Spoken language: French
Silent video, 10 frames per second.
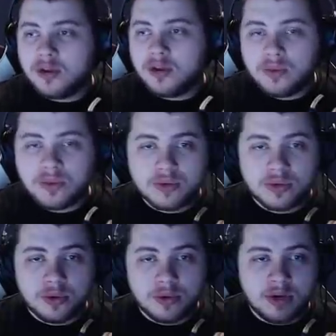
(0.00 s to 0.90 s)

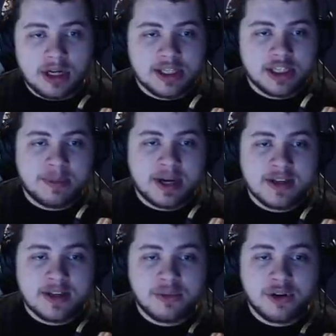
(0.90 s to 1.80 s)
Donc voilà, déjà par
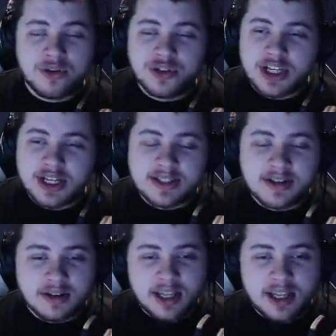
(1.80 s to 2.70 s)
exemple le GX
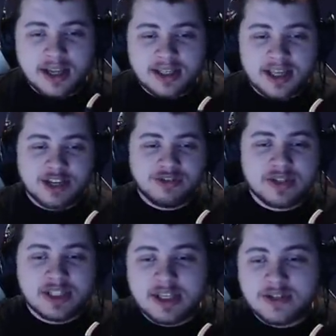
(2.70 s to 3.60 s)
Corner qui est quelque
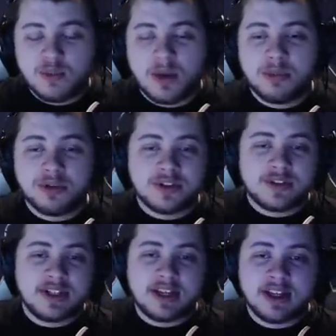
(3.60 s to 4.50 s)
chose qui est super important si
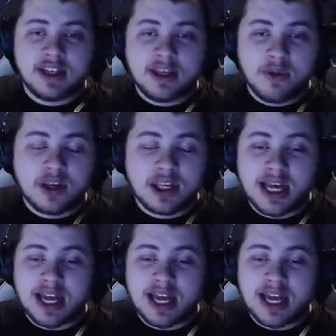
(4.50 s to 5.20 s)
vous êtes un gamer qui